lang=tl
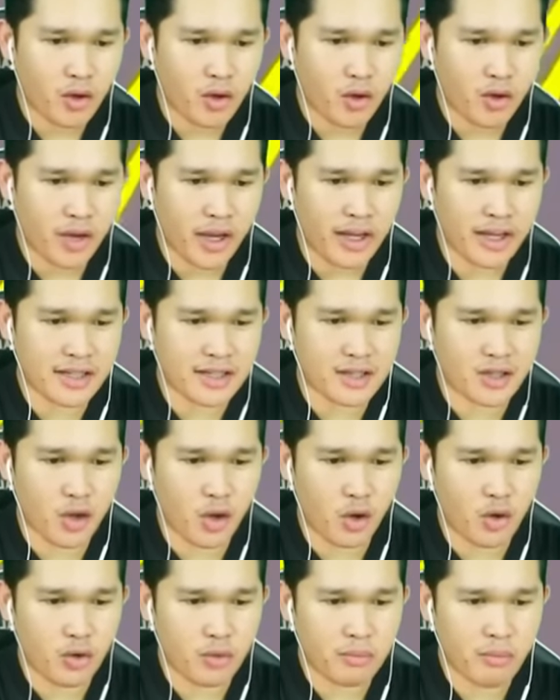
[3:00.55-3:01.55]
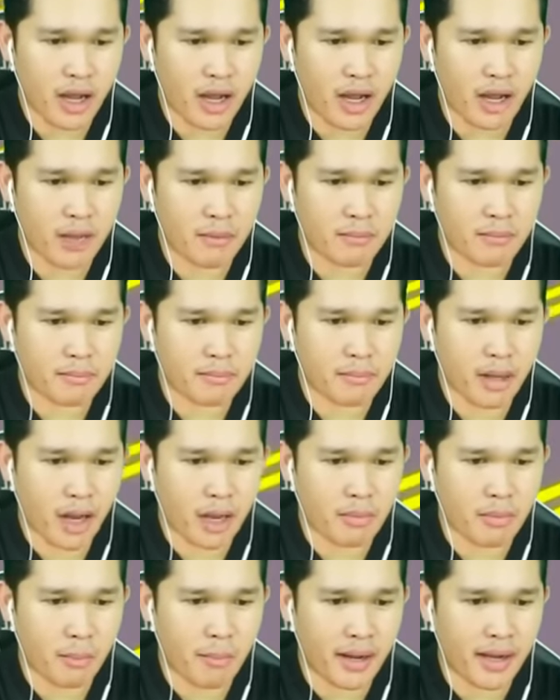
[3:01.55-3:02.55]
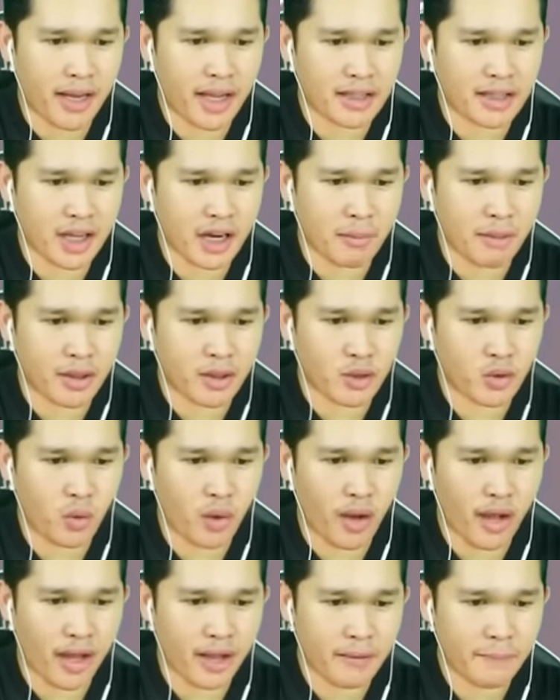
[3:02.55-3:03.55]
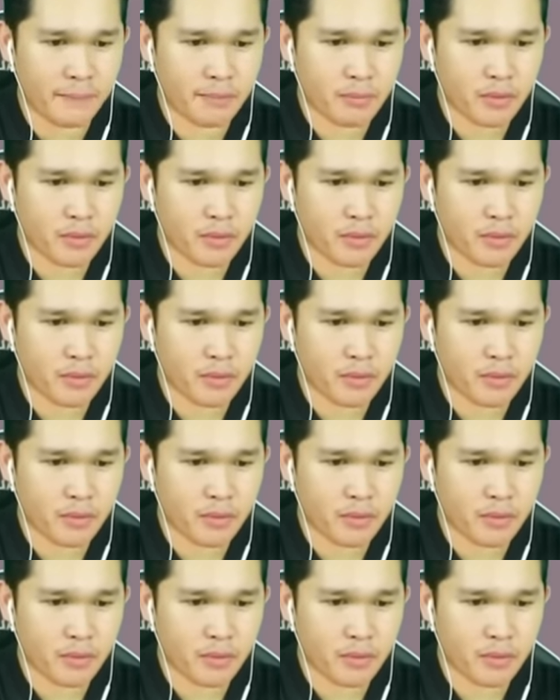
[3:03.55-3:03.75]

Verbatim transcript: Okay, let's go. Baka, baka mabangga na naman to, ha?